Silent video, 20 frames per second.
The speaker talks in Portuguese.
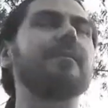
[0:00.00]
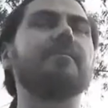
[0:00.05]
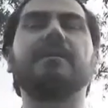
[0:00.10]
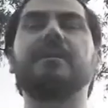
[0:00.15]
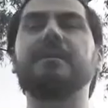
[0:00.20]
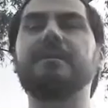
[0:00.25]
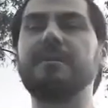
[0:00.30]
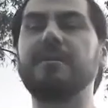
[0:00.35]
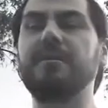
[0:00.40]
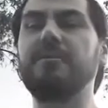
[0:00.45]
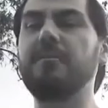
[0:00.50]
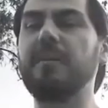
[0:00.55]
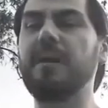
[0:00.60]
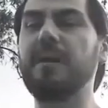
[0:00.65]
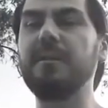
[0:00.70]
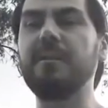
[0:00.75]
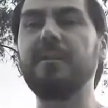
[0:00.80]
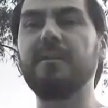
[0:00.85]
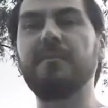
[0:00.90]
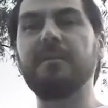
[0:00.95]
fazer uma
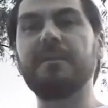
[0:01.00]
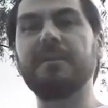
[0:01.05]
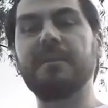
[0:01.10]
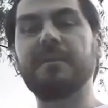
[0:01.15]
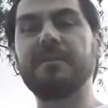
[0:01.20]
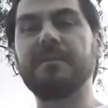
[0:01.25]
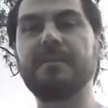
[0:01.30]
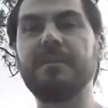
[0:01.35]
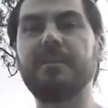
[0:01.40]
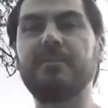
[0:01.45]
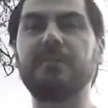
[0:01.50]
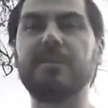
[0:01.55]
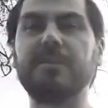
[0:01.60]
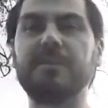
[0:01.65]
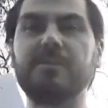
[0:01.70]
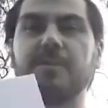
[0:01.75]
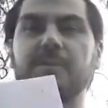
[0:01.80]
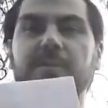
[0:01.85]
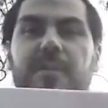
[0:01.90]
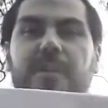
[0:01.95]
interpretação
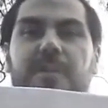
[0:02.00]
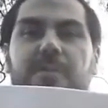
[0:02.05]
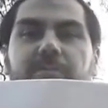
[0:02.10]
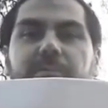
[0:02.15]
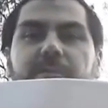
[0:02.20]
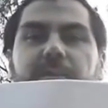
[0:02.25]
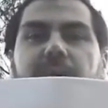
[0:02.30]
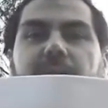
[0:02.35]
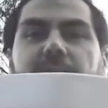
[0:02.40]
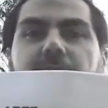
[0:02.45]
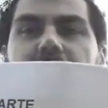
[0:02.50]
deste texto aqui,